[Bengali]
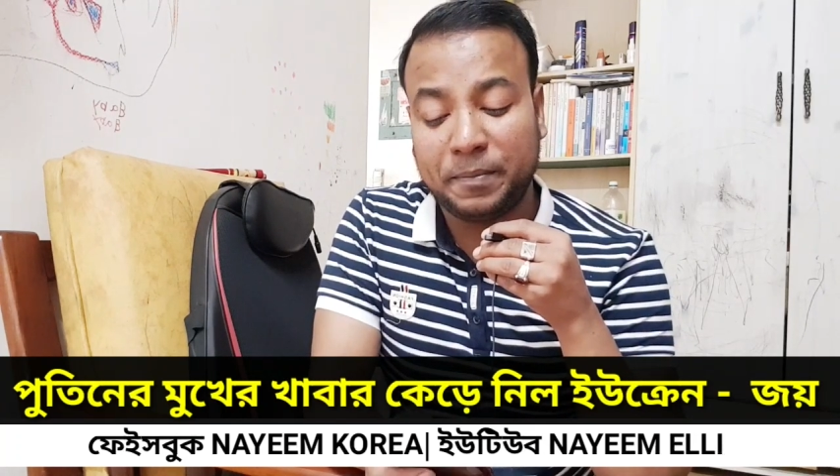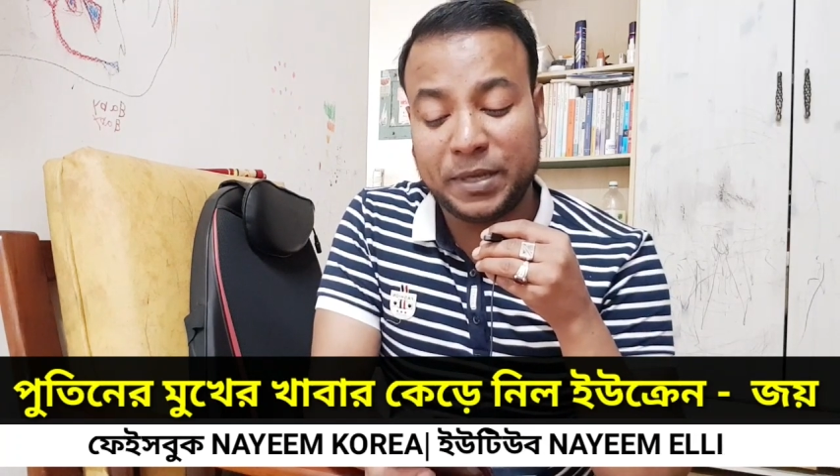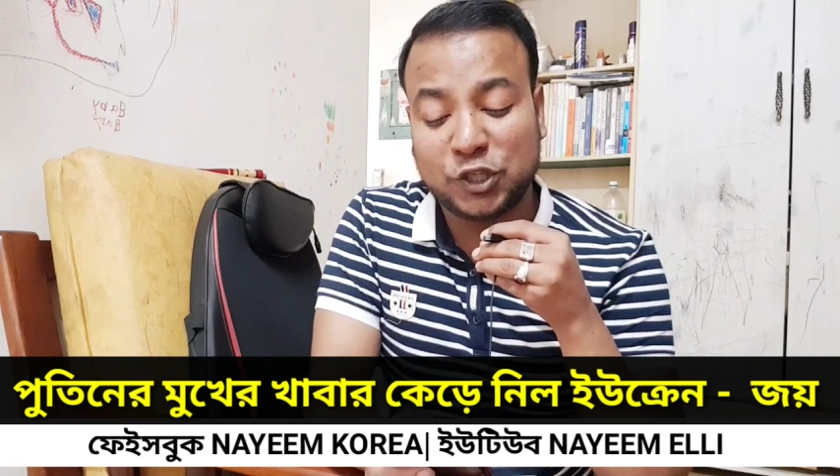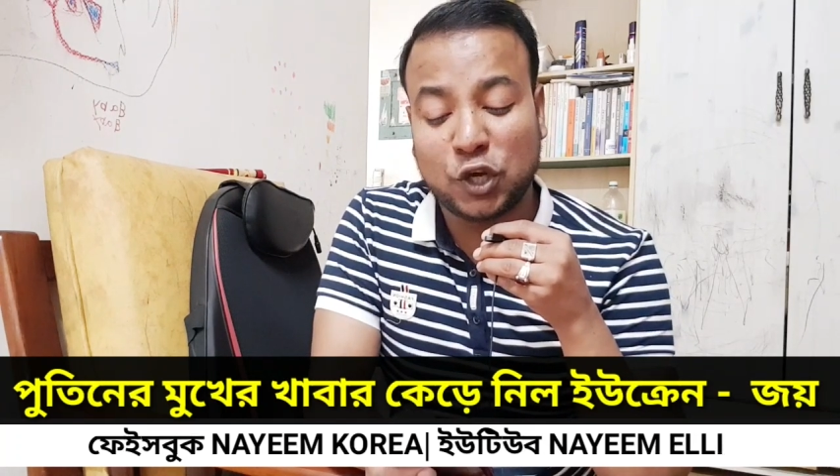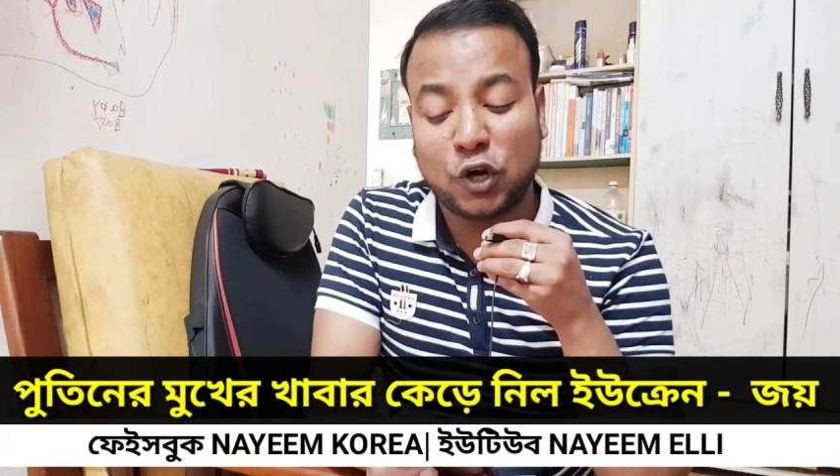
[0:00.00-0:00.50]

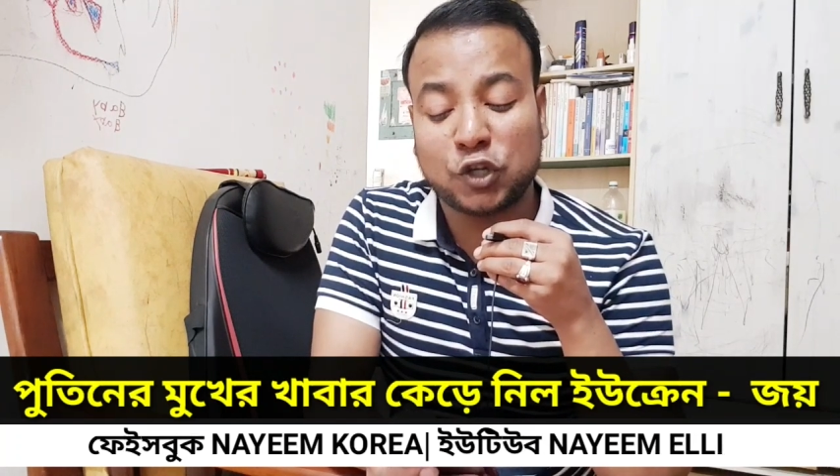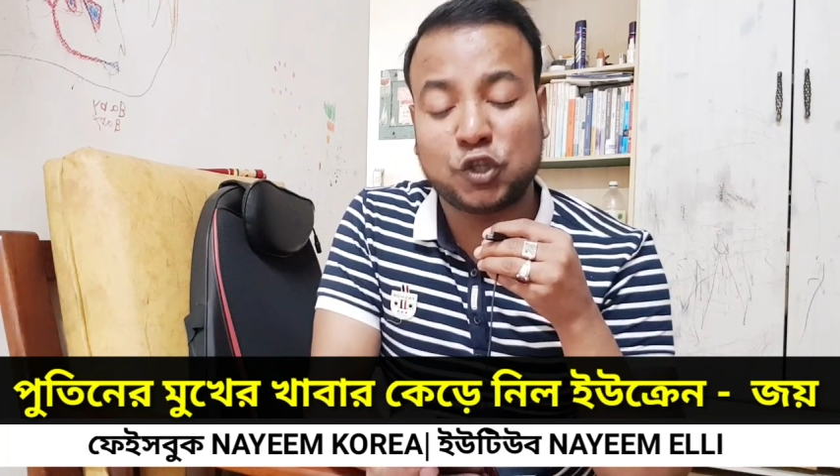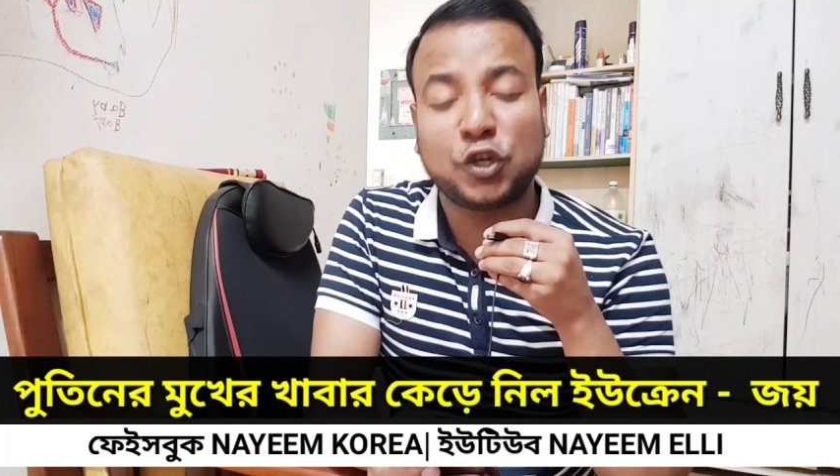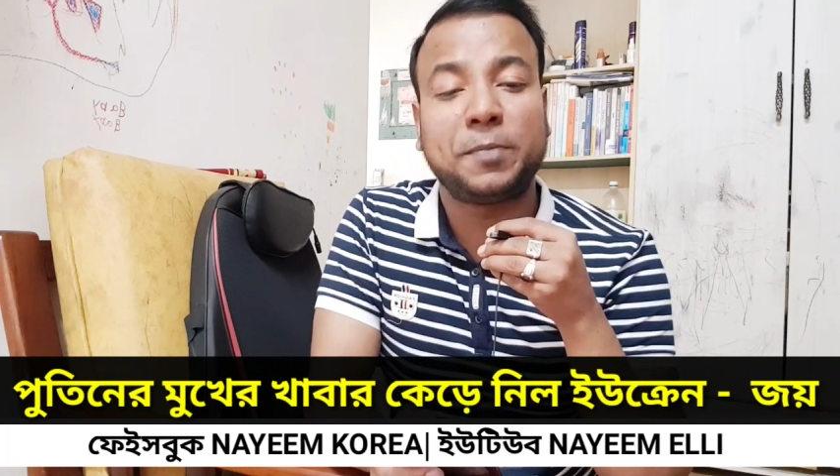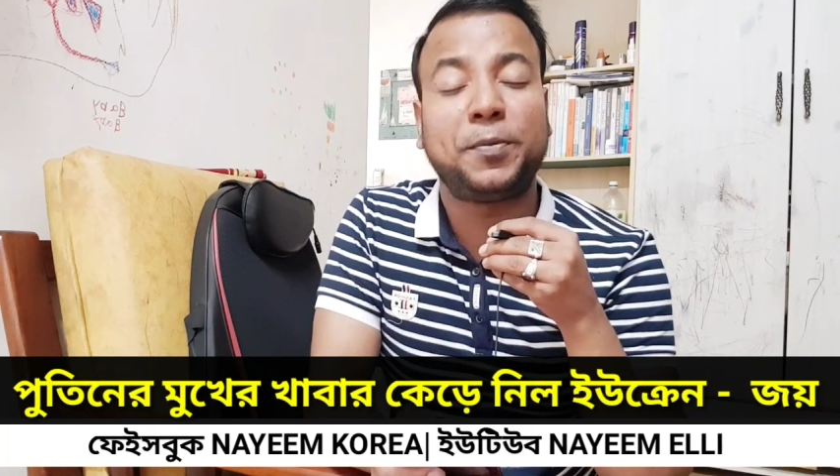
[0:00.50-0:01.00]
বিজয়
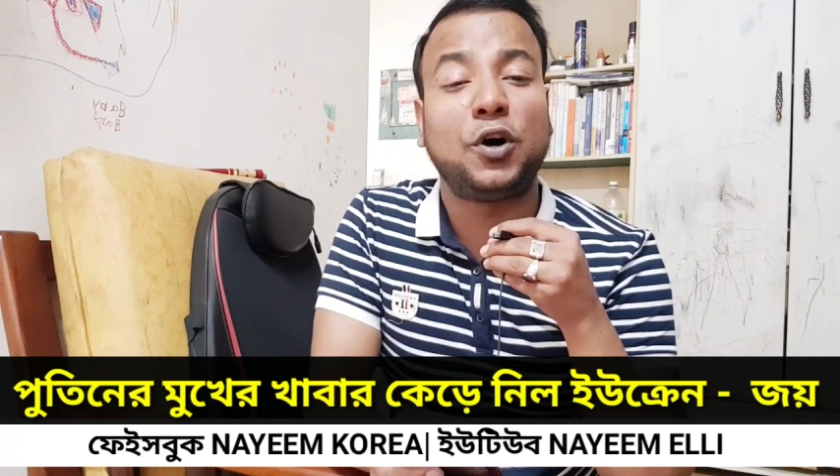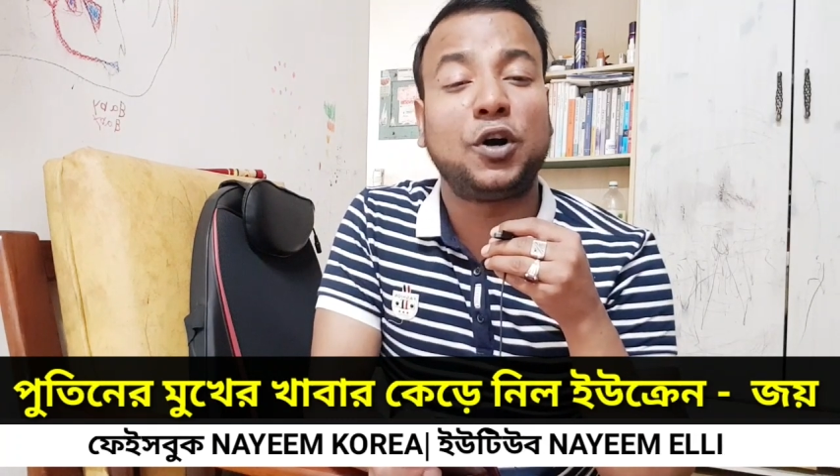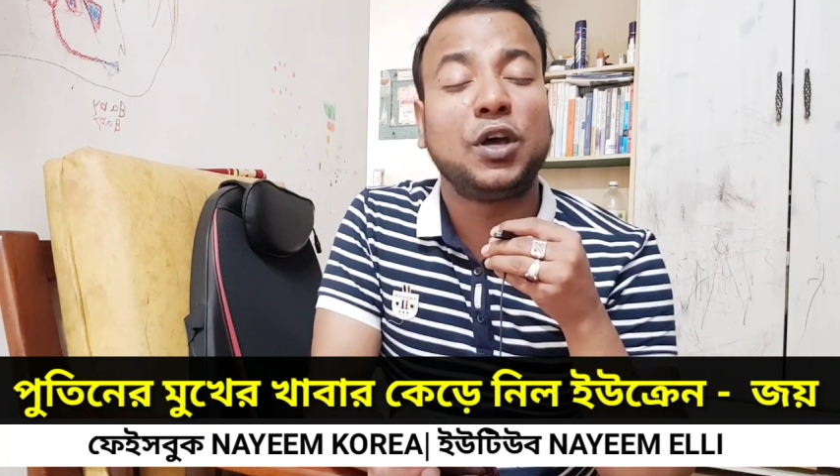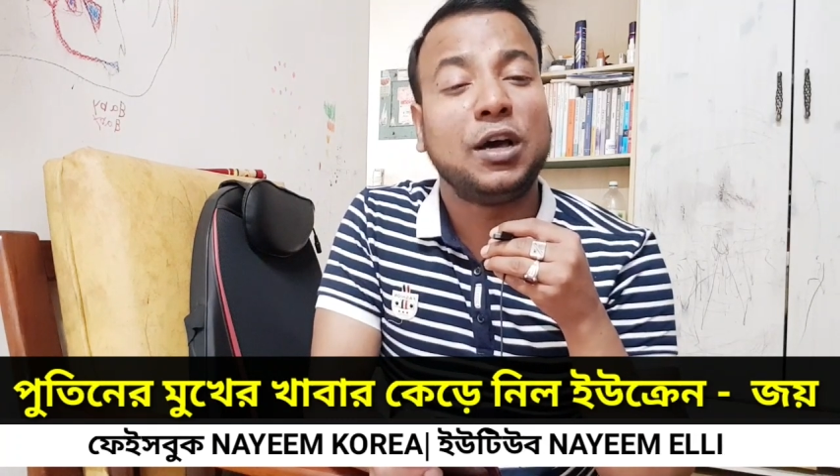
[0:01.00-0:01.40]
অর্জনের পর